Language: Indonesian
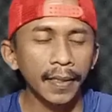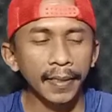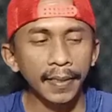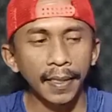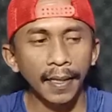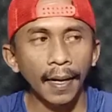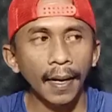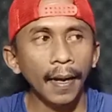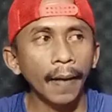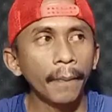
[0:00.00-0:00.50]
di
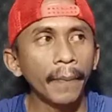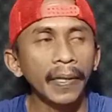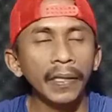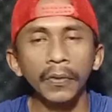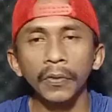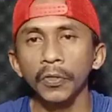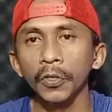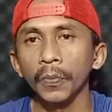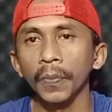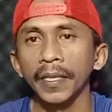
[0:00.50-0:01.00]
kisaran
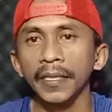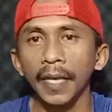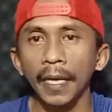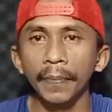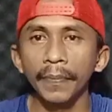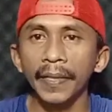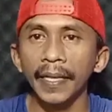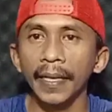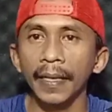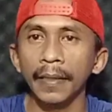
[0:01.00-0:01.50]
8-17
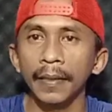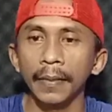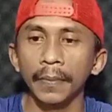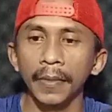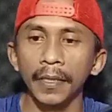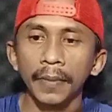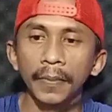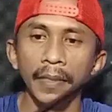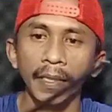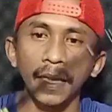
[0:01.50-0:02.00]
lb ya
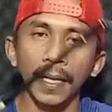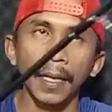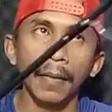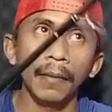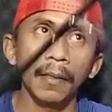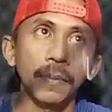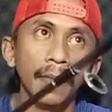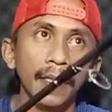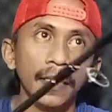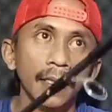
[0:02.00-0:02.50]
teman-teman
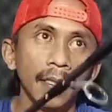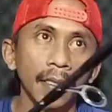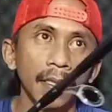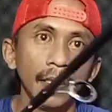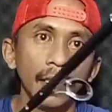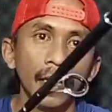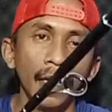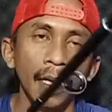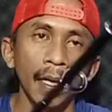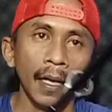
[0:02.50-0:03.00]
karena memang
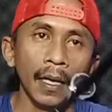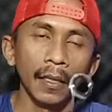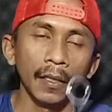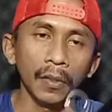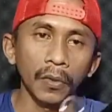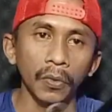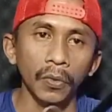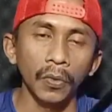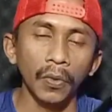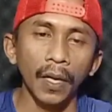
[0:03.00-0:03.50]

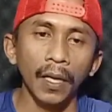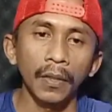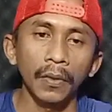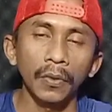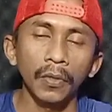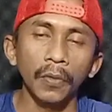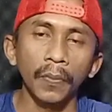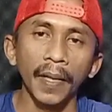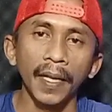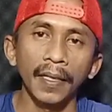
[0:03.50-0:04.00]
diteruntukkan untuk